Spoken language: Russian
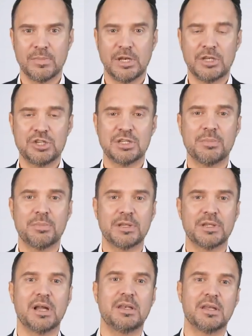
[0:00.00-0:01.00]
Причина
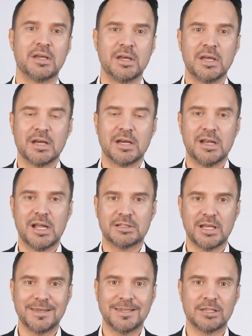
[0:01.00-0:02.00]
банальна –
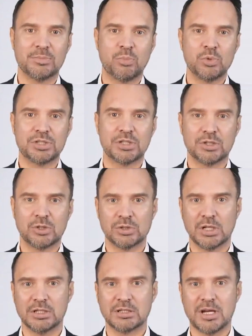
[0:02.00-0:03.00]
клятый агент Путина
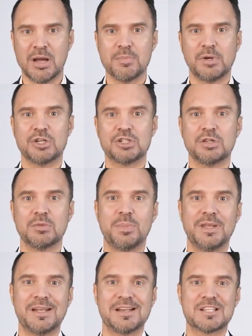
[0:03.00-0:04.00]
Дональд Трамп решил
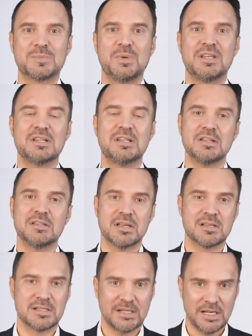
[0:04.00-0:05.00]
перераспределить
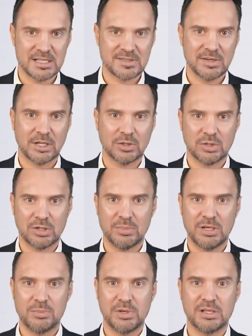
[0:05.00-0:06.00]
средства, которые
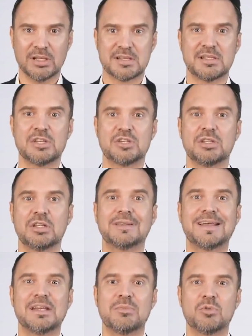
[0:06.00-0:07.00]
были предназначены
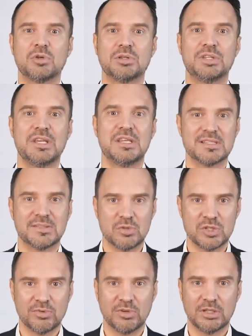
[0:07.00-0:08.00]
на ремонт
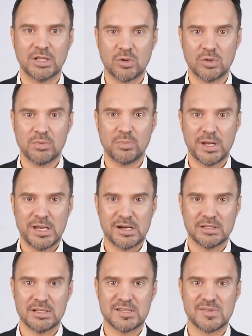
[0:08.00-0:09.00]
действующего ледокола
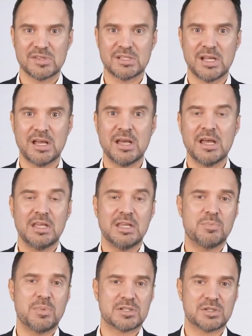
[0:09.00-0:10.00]
«Полярная звезда» и
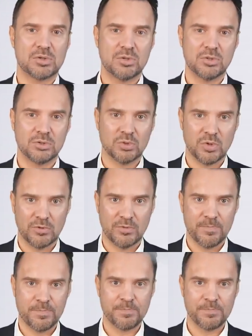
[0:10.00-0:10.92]
постройку нового.